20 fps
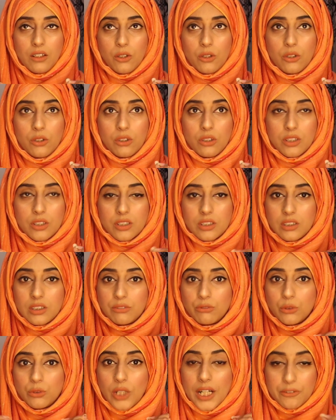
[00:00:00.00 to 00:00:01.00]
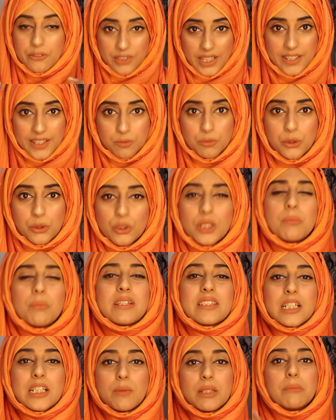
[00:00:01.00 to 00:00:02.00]
और वो एडवर्टाइजमेंट होती है
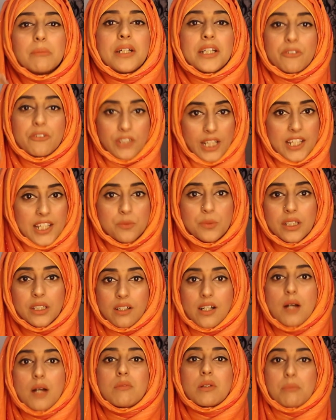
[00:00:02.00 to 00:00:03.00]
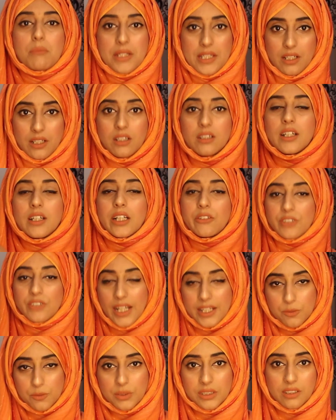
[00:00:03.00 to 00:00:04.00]
बेसिकली मतलब एडवर्टाइजमेंट का काम है मेरा
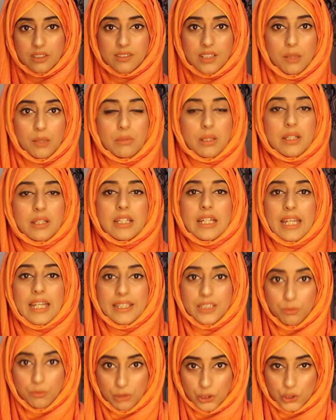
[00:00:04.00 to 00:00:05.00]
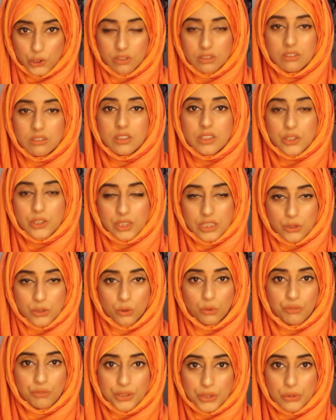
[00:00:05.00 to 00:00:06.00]
एडवर्टाइजमेंट का काम है एनिमेशन की
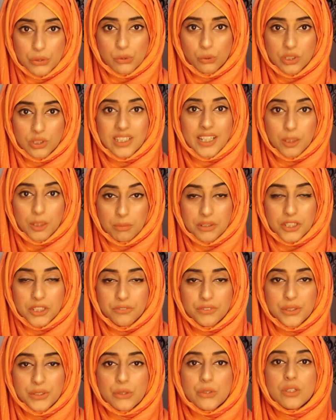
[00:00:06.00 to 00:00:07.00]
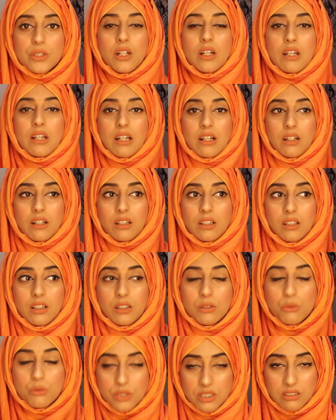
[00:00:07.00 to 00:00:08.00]
जो वीडियोस होती है ना एनिमेटेड वीडियोस
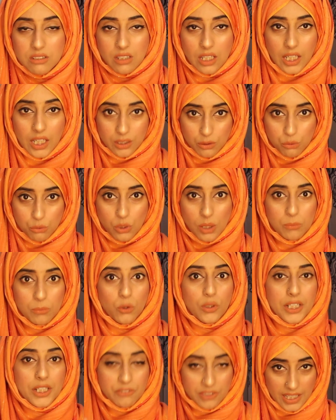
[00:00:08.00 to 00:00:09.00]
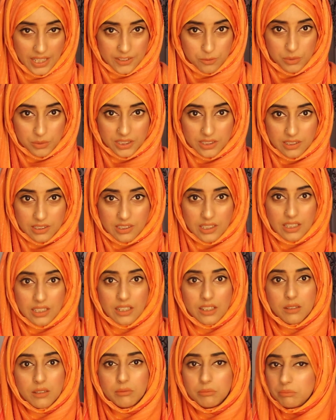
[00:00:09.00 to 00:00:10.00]
उसके थ्रू हम लोग एडवर्टाइजमेंट करते
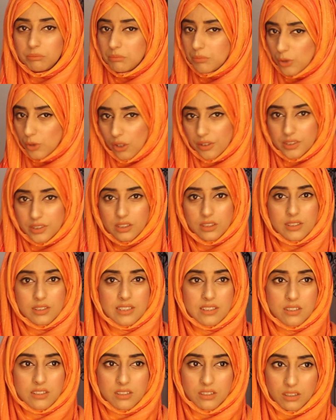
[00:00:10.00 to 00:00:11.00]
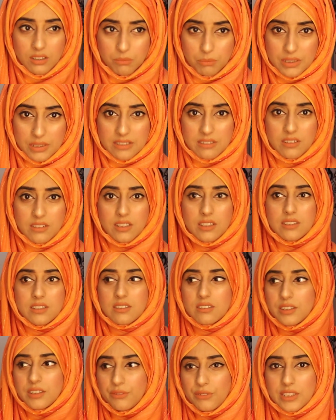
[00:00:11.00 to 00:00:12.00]
हैं प्रोडक्ट्स
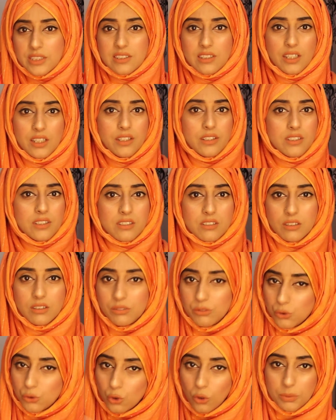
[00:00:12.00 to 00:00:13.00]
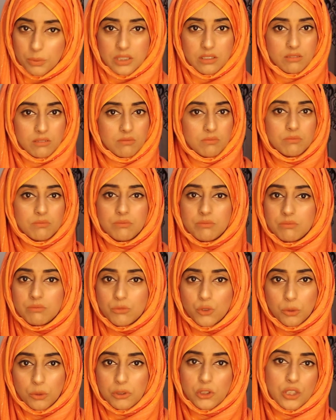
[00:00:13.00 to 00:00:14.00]
बिजनेस सर्विसेज जो भी
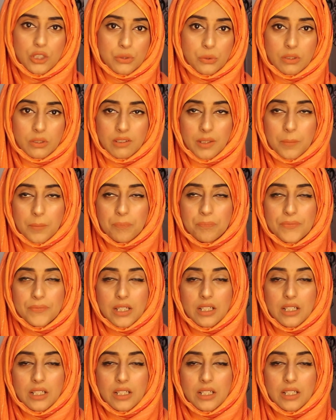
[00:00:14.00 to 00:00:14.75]
जो भी चीज़ होती है